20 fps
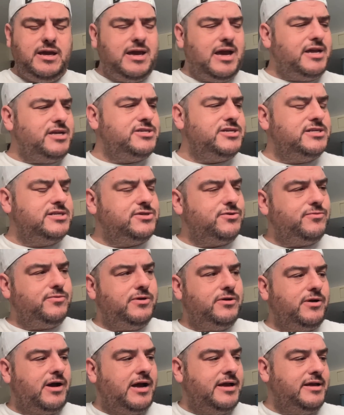E aí, gente, eu,
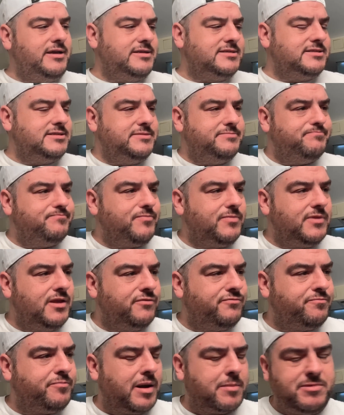eu, aí assim,
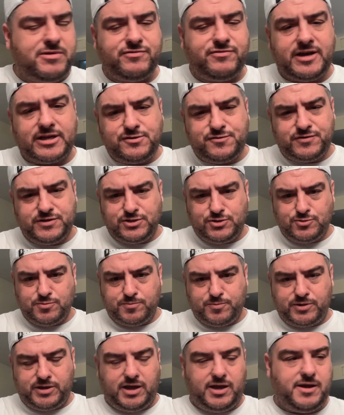para mim fica
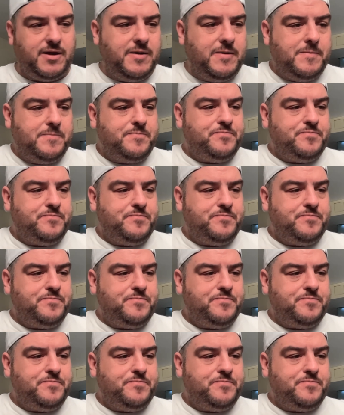difícil, porque